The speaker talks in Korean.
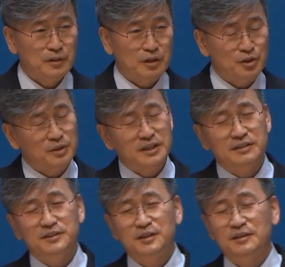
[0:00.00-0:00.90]
어떨
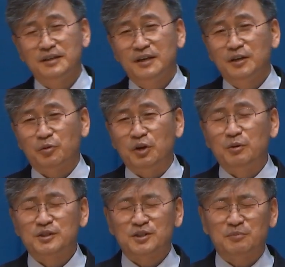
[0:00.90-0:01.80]
때는요, 귀에
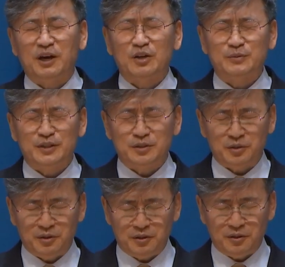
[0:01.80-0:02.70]
오셔서 말없이
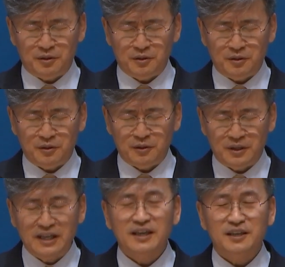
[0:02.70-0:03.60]

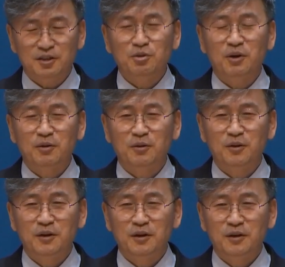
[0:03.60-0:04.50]
조용하게 기도하고
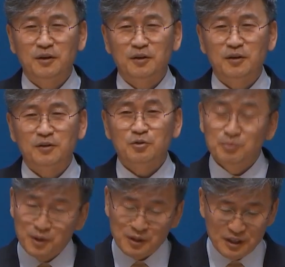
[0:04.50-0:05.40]

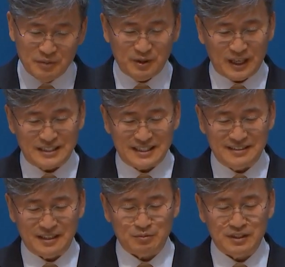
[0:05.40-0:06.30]
눈물을 흘리며 가시기
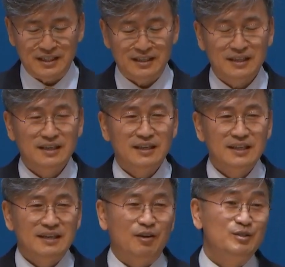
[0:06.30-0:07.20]
때문에
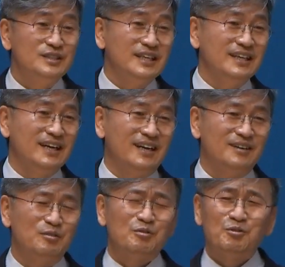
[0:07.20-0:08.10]

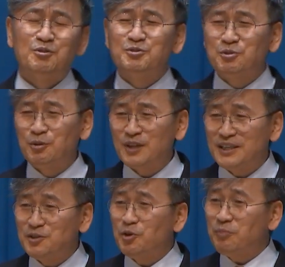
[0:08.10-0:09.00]
언제나 웃고
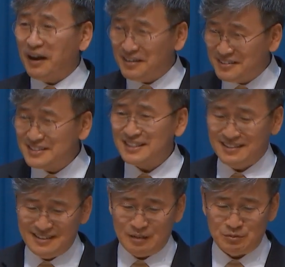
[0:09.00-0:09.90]
다니고 밝으시기
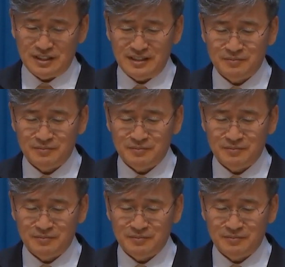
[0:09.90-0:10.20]
때문에